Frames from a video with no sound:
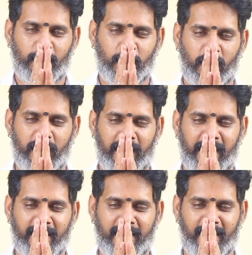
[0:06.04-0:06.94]

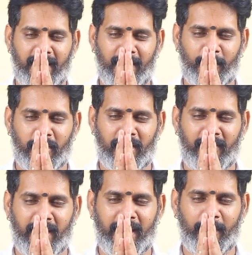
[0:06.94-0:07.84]
முருகனே செந்தில்
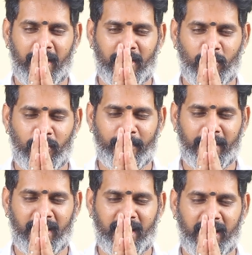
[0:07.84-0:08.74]
முதல்வனே மாயோன்
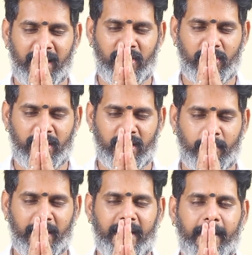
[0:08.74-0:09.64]
மருகனே
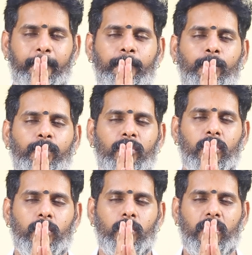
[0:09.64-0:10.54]
மகனே
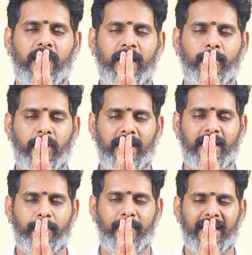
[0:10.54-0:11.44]
உருகை
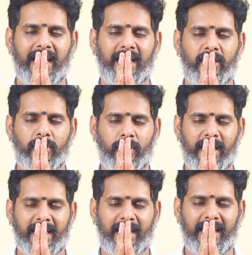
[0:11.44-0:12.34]
முகந்தம்பியே
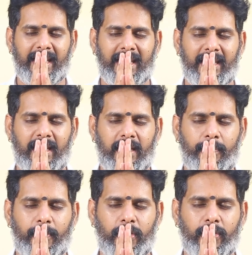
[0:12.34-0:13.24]
நின்றுடைய தண்டை
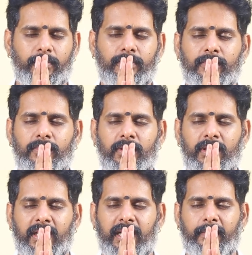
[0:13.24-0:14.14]
காலெப்பொழுதும்
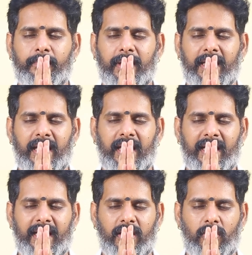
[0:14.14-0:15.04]
நம்பியே
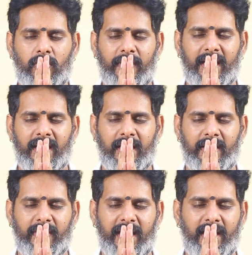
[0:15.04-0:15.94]
கைதுழுவே
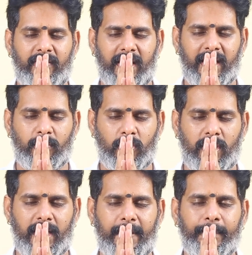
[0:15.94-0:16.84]
நான் வேல் வேல்
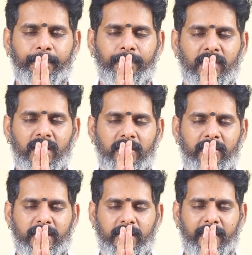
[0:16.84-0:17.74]
முருகா
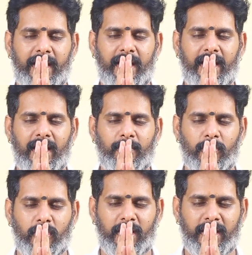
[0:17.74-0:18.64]
வெற்றிவேல்
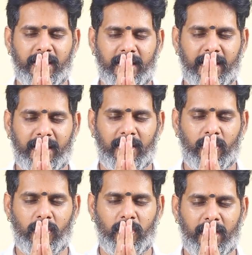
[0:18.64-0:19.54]

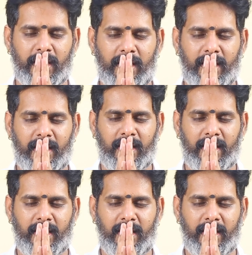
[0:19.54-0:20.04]
முருகனுக்கரகரோகரா